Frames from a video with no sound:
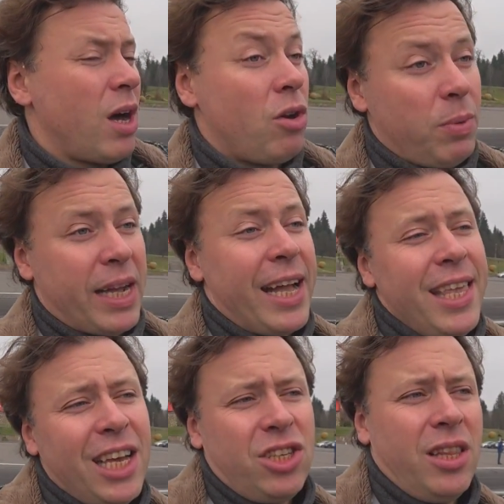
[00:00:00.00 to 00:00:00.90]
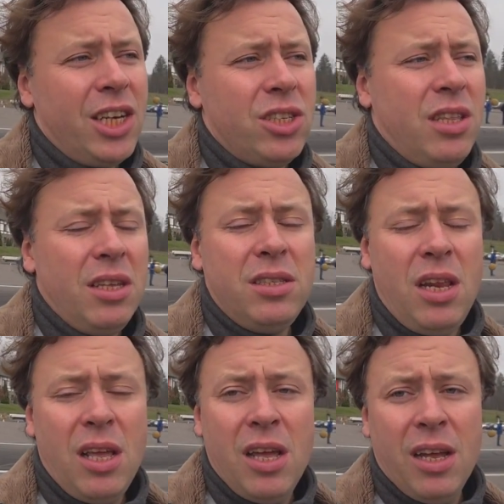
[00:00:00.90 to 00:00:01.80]
Коробка, конечно, даже
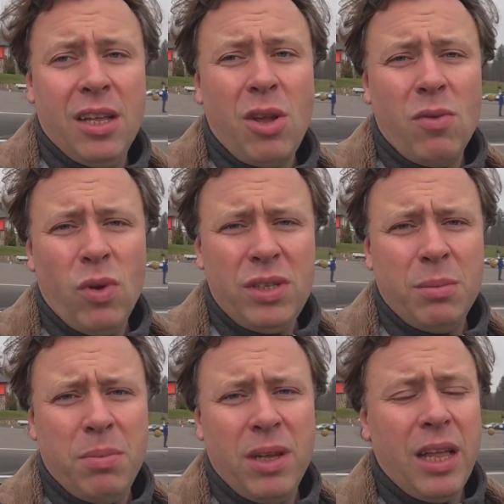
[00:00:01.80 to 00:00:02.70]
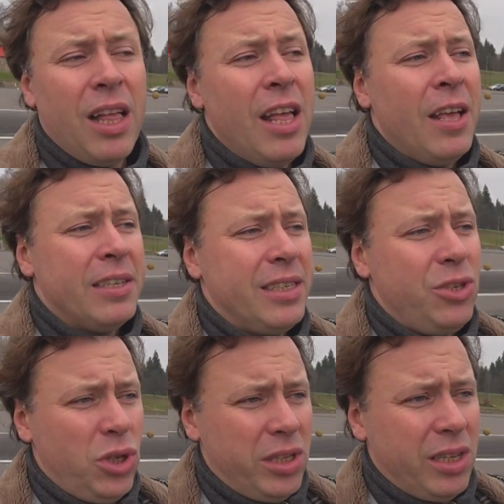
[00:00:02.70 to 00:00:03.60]
3308 было
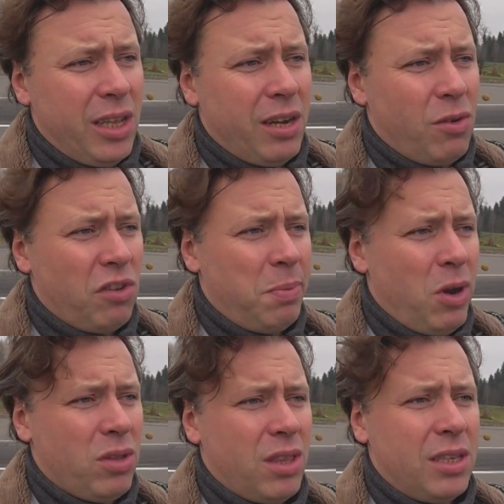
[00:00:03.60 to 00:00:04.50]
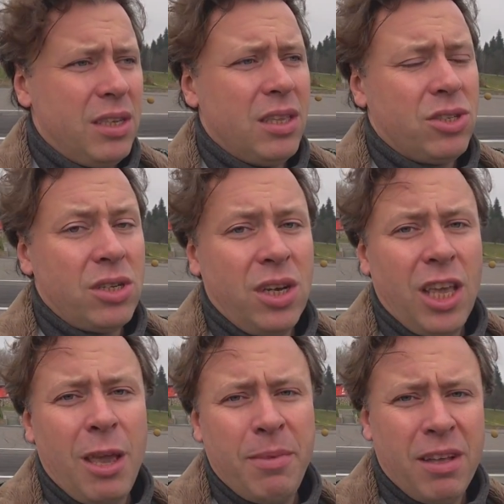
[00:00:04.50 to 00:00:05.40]
значительный рывок вперед относительно
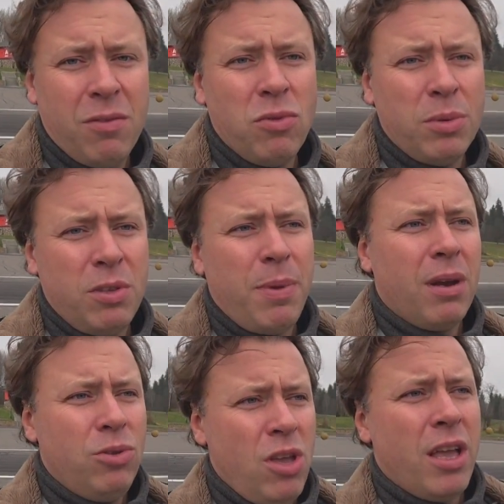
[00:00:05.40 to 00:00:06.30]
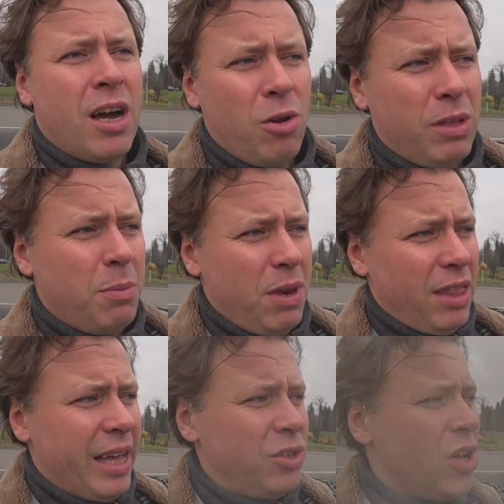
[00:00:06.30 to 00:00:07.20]
шишиги именно в удобстве приключения коробки
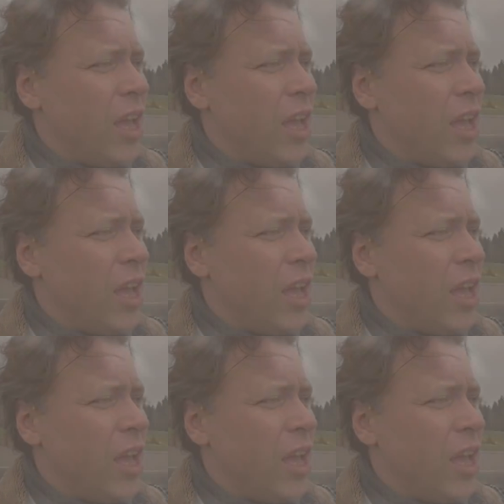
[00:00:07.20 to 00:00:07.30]
передач.